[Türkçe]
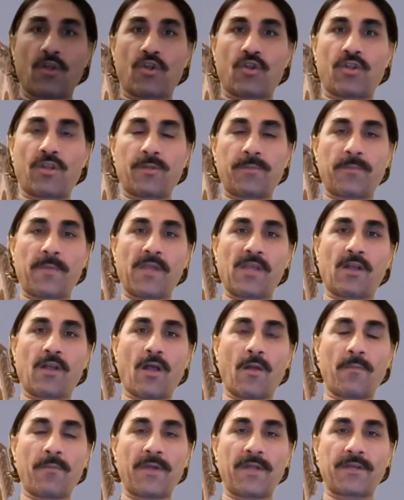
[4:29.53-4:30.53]
Şit
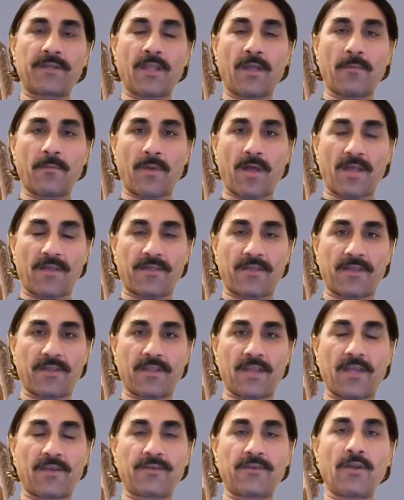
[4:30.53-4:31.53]
peygamberden
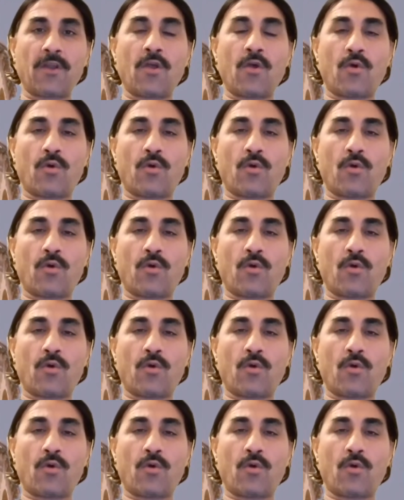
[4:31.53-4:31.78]
bahseder.